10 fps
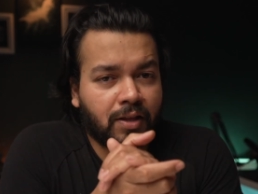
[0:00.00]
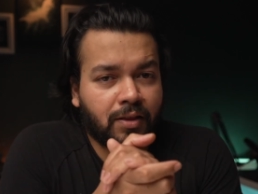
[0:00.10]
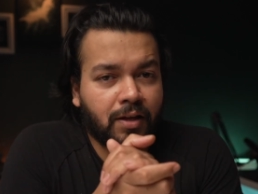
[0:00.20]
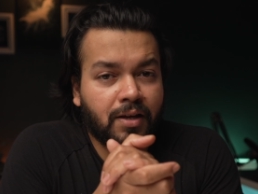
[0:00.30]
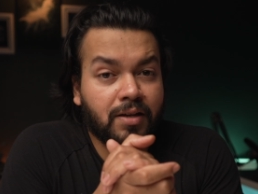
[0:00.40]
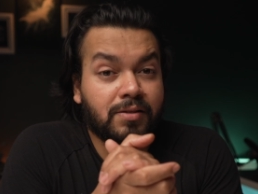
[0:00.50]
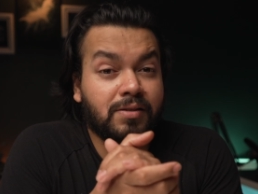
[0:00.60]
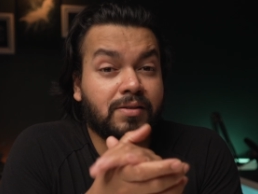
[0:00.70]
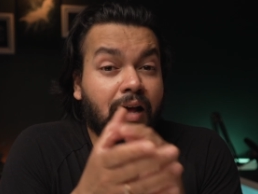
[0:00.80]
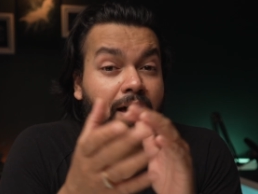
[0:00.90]
चाहते हैं या
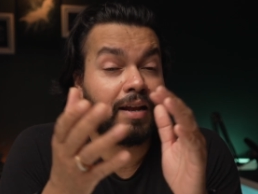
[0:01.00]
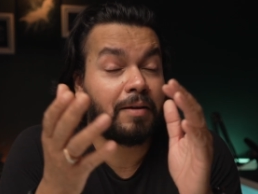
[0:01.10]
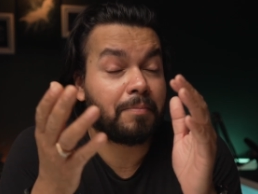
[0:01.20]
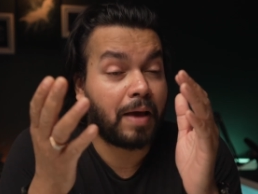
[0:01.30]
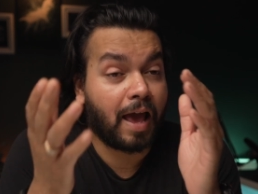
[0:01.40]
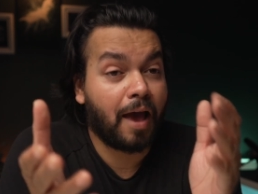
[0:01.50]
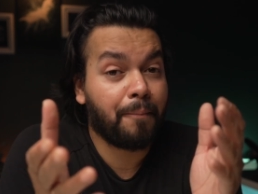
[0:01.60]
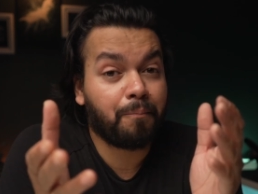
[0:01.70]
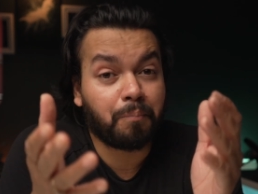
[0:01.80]
सारे ऐप